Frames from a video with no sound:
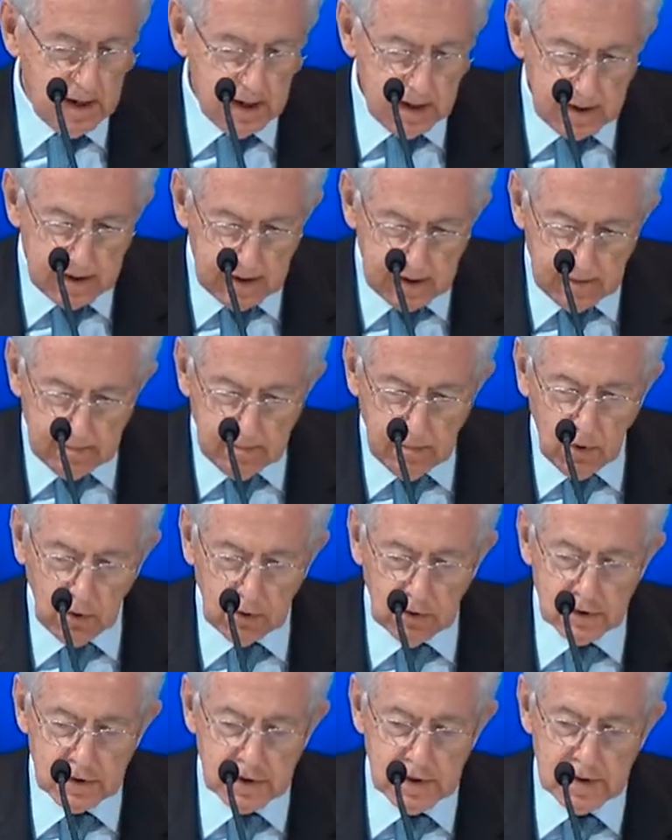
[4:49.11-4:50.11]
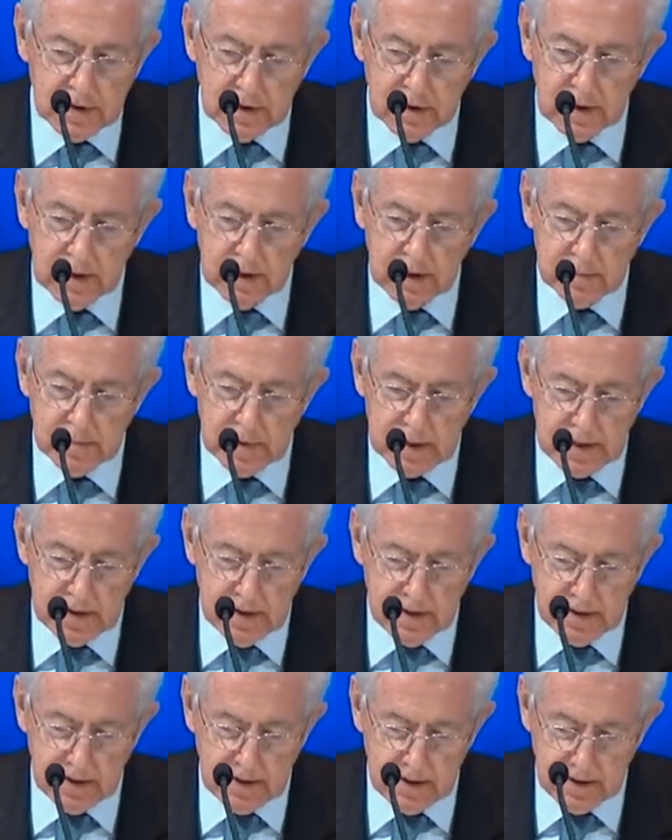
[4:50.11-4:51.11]
ha molto
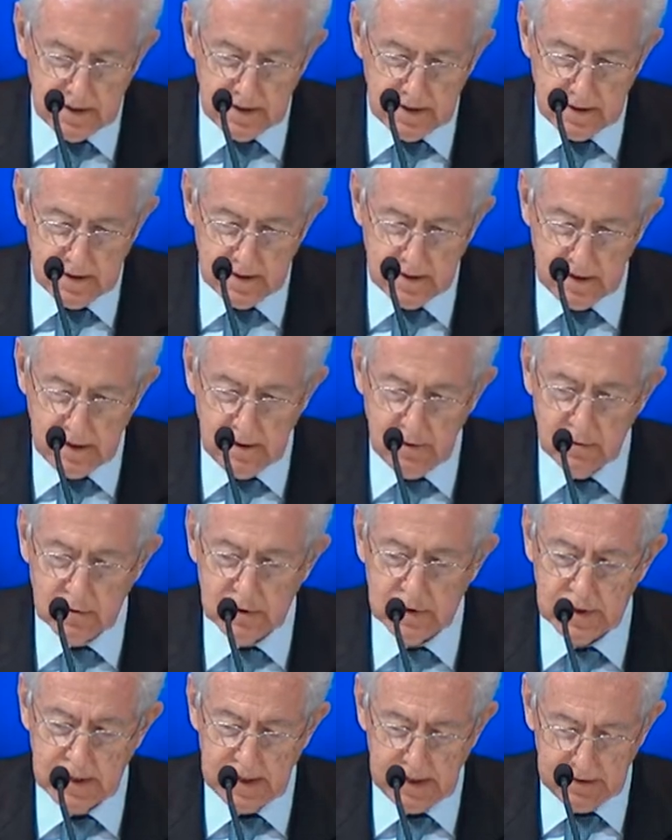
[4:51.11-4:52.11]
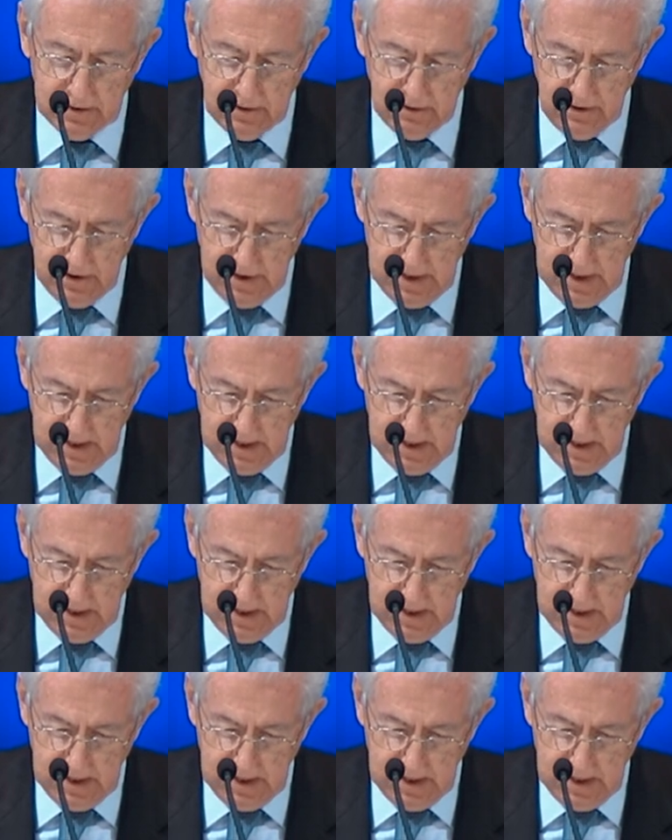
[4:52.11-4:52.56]
sinteticamente eh, illustrato.